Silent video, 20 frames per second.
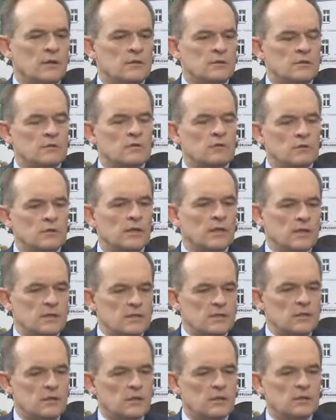Z drugiej
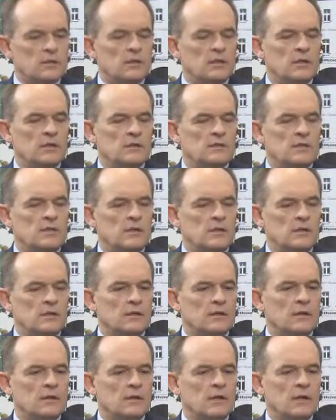strony,
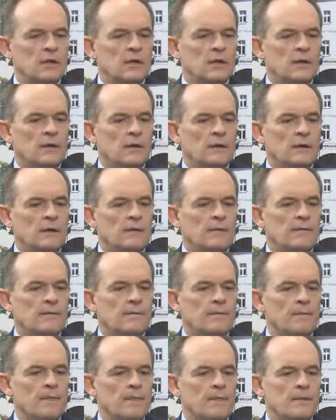niestety,
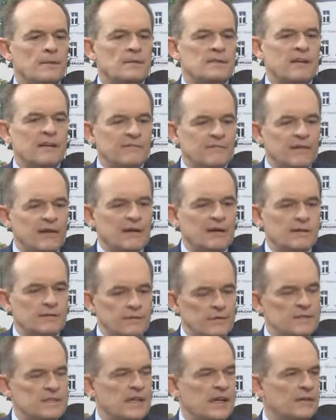sam fakt
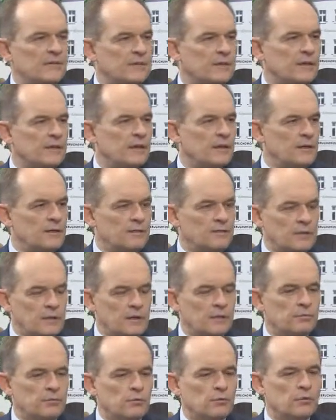wystawki w
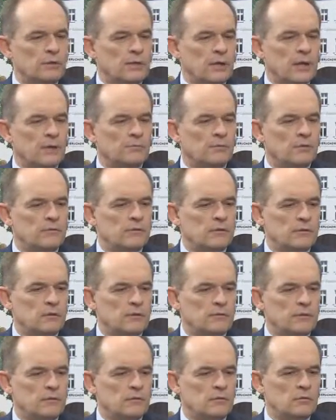tych punktach
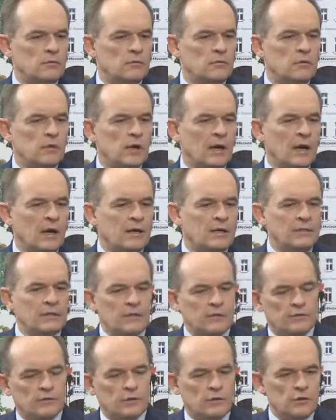powodował
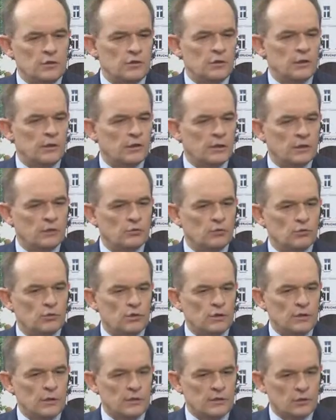aktywność tych,
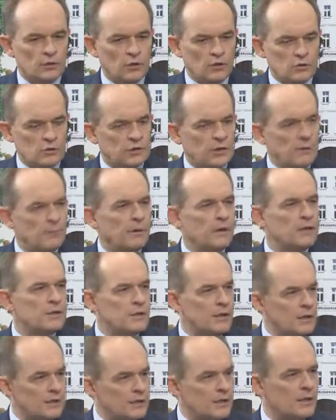którzy to, co
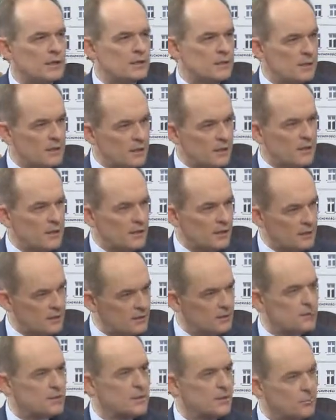najbardziej atrakcyjne
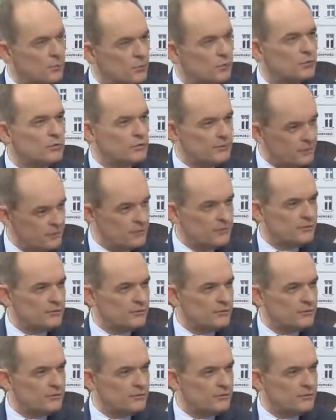z tych punktów